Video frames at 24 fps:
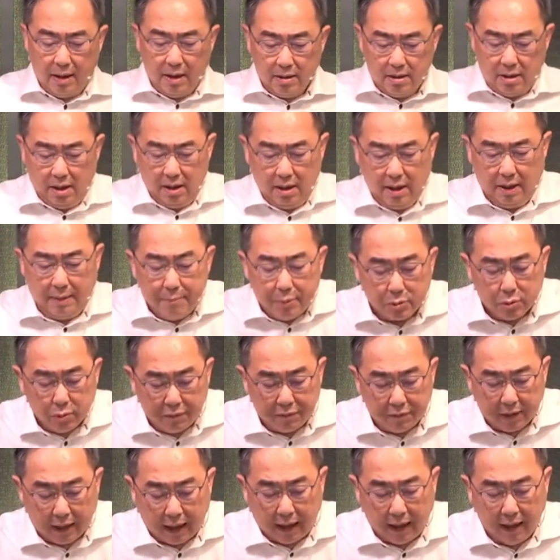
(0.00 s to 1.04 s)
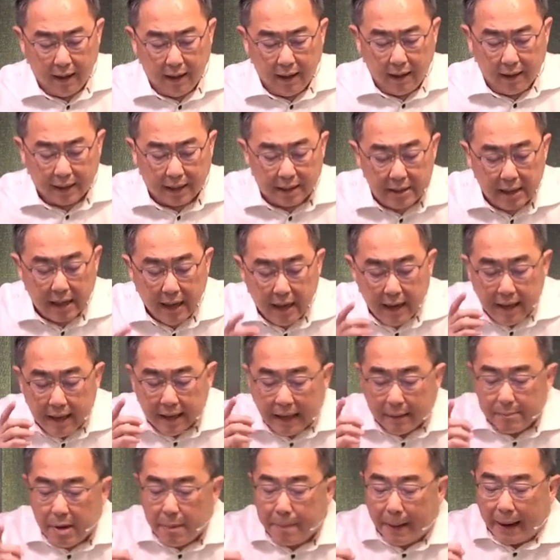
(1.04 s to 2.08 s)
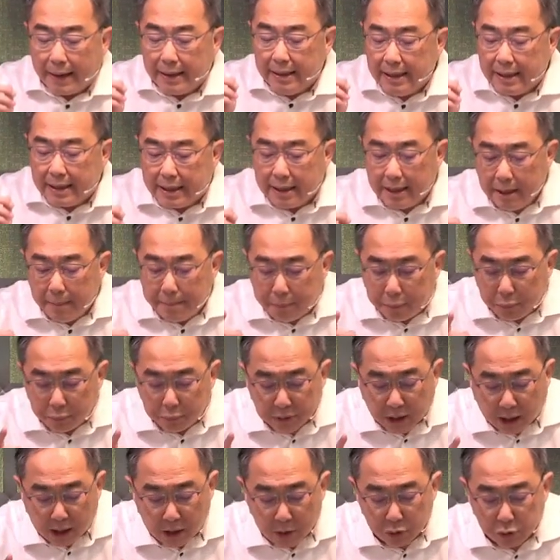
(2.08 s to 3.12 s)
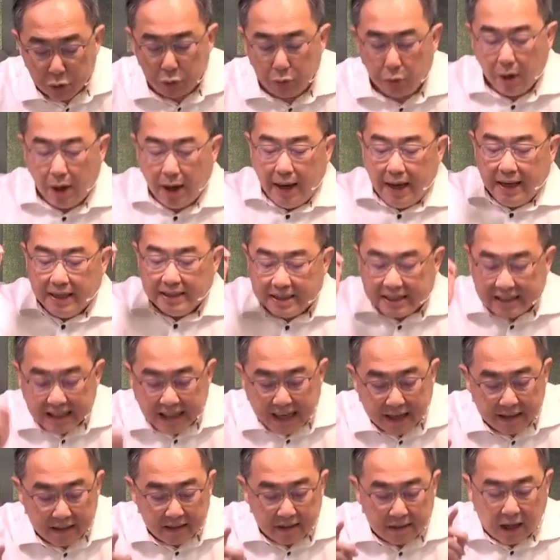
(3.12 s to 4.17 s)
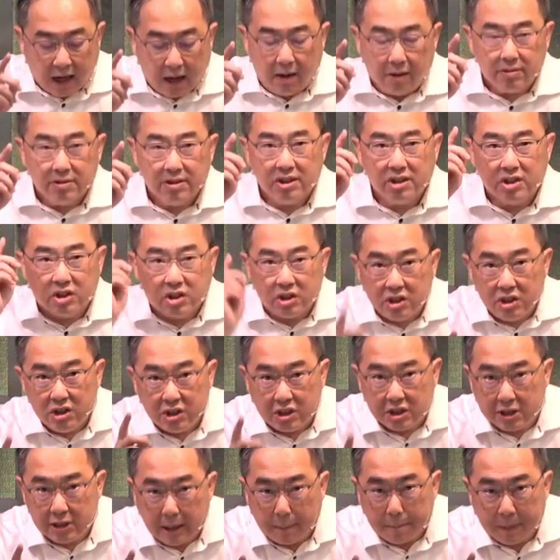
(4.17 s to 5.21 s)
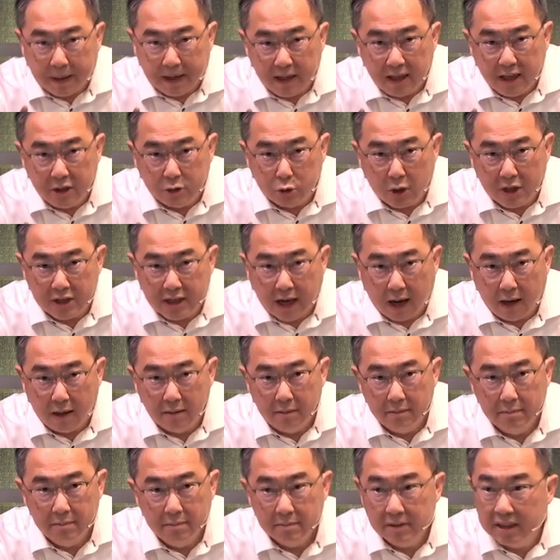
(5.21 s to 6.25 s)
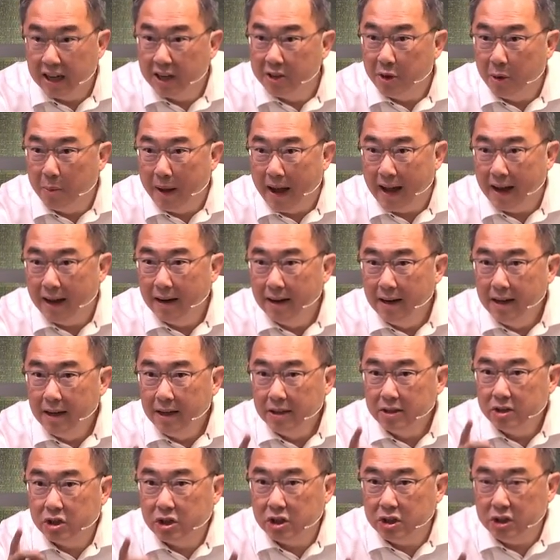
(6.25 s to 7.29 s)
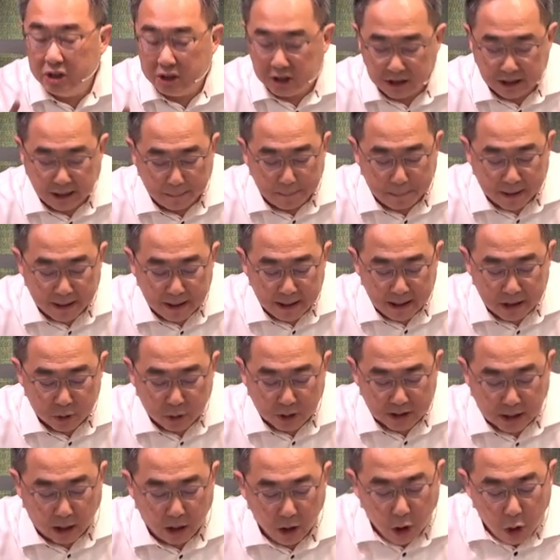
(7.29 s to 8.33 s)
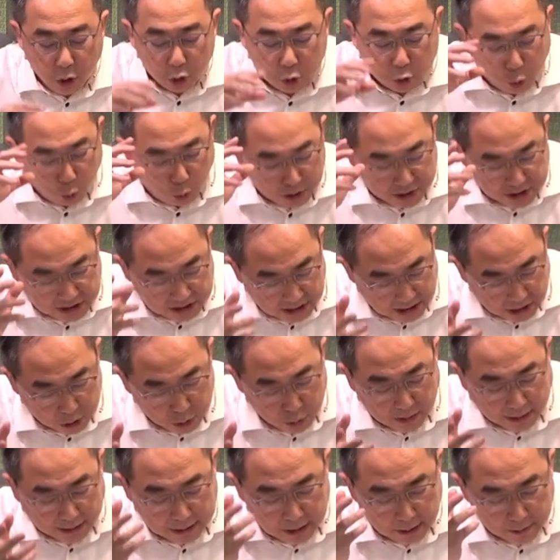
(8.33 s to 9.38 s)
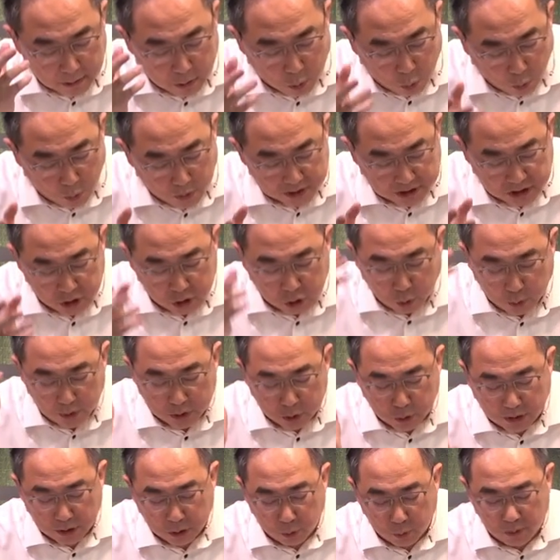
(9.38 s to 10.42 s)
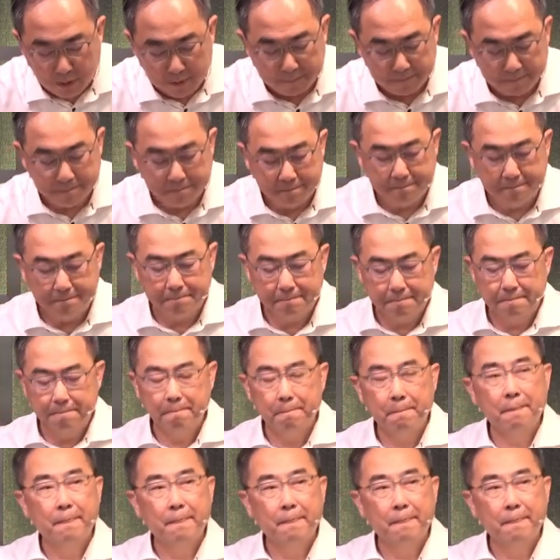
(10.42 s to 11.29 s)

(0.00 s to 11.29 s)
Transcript: 有舒服的嘛？是很不舒服的。可是他们把一棵葡萄树剪到枝子的比例最少，听得懂吗？枝子的比例最少，所结出来的果子就会最多。